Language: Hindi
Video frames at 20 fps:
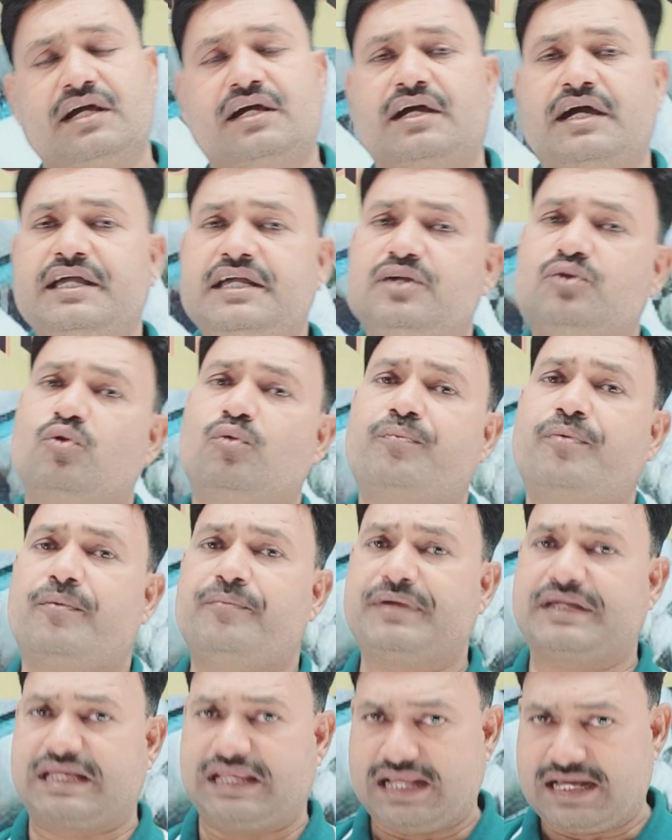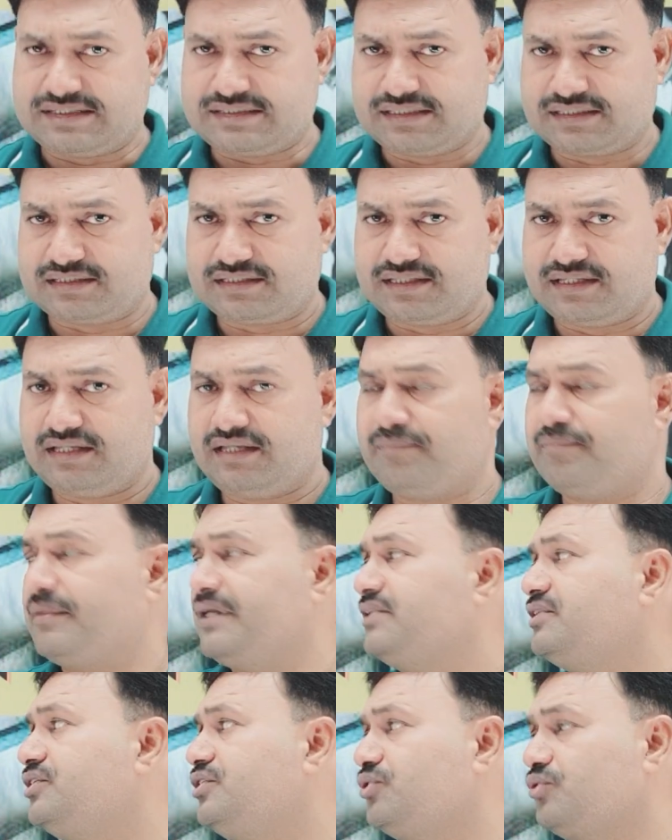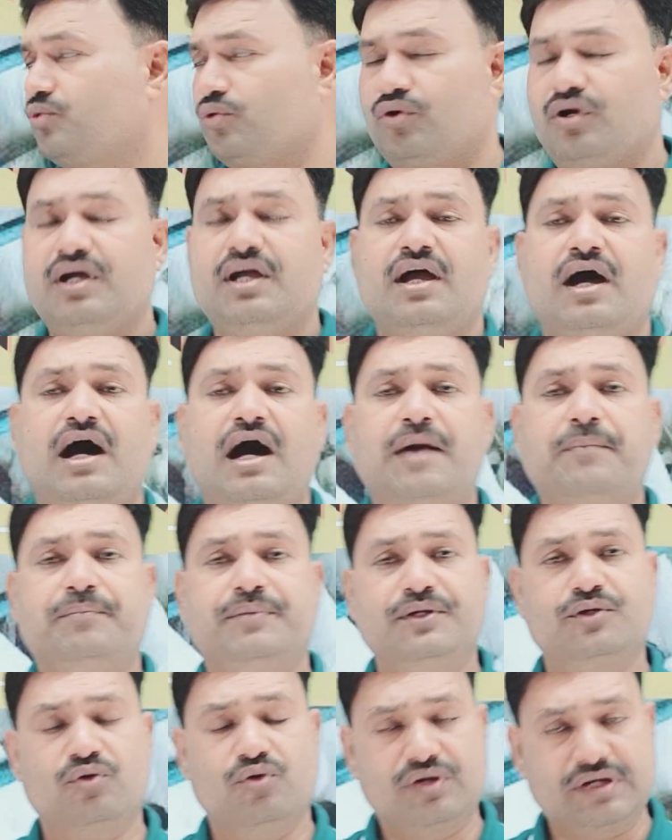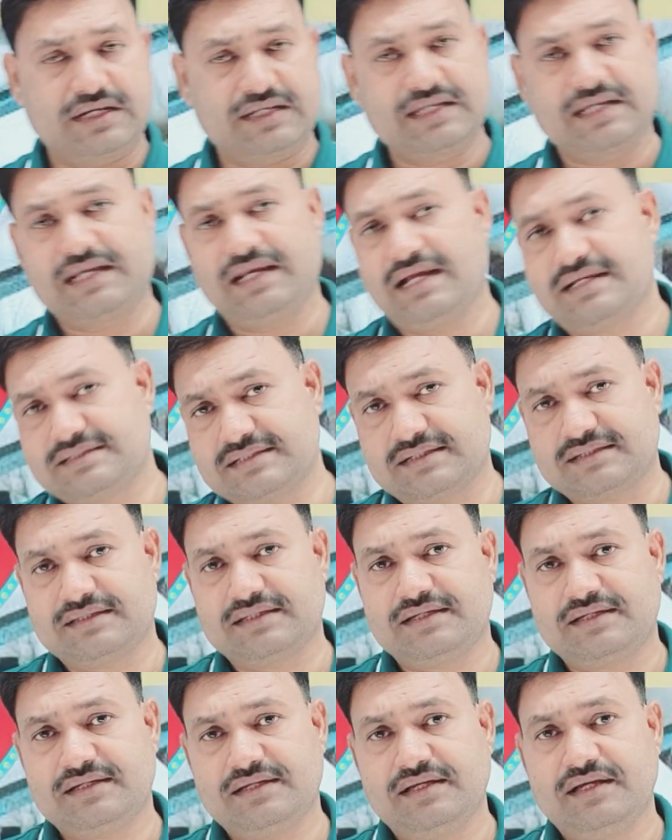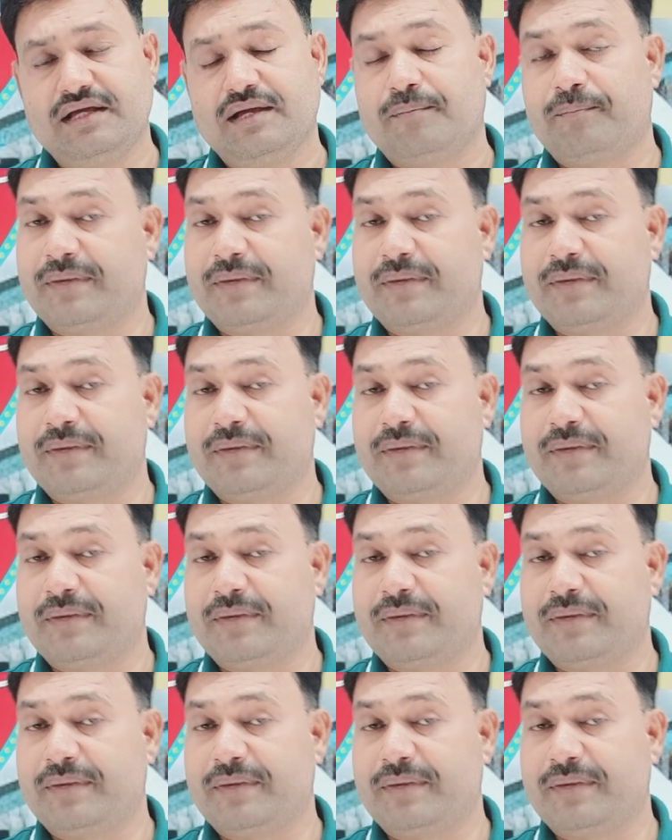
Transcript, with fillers: कई रूपों में खिला सकते हैं मेथी को आप भिगो करके खिला सकते हैं